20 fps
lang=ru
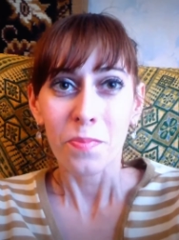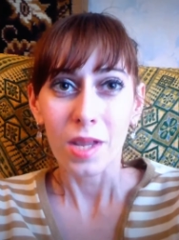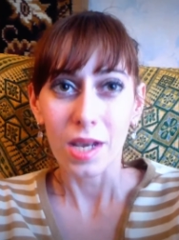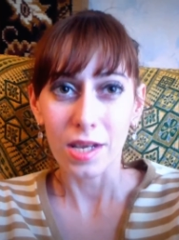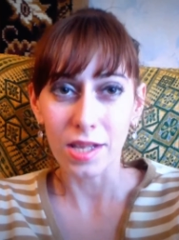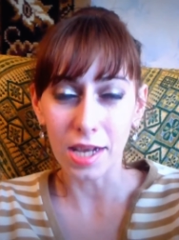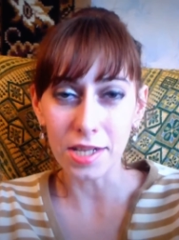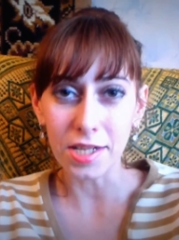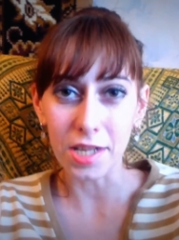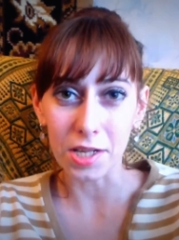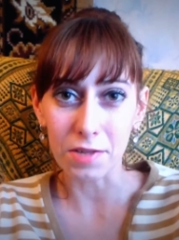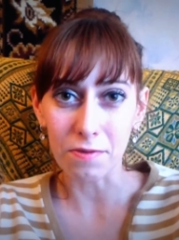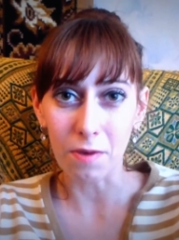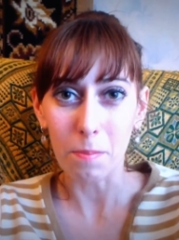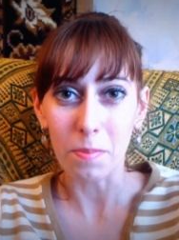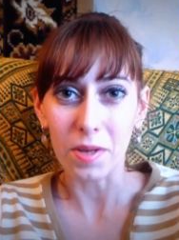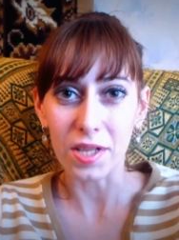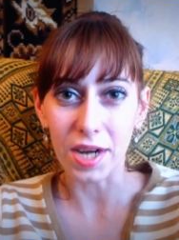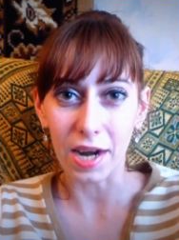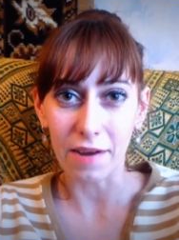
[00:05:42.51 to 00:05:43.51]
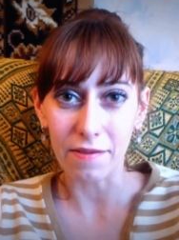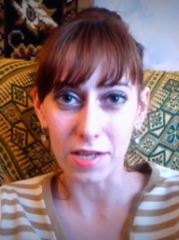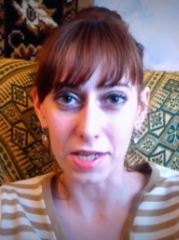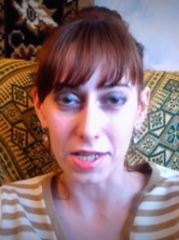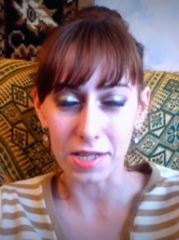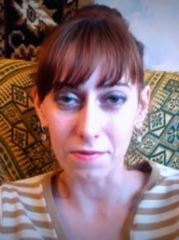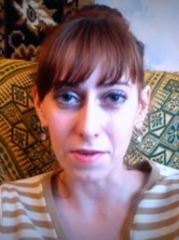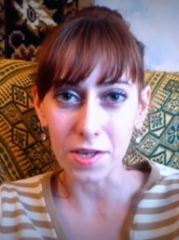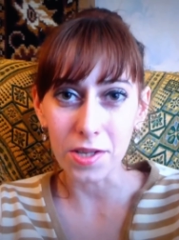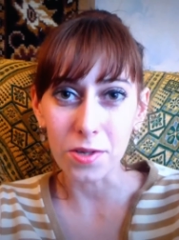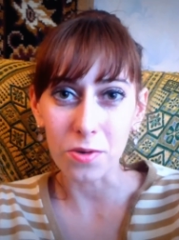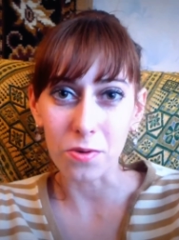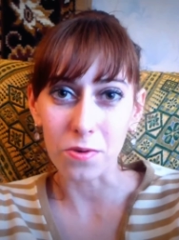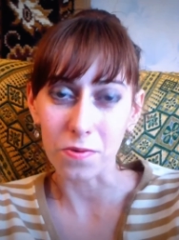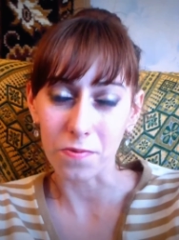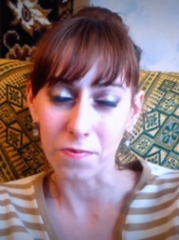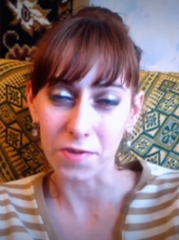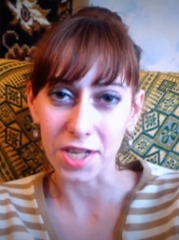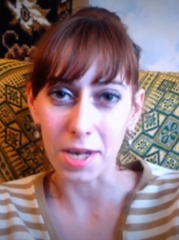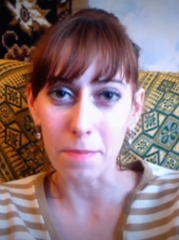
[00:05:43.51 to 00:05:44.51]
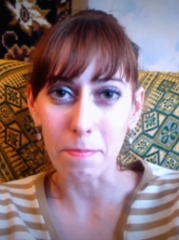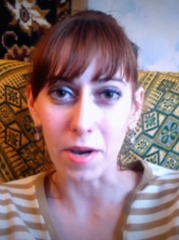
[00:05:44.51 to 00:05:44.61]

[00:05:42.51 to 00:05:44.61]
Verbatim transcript: Надеюсь, вам понравилось видео. Всем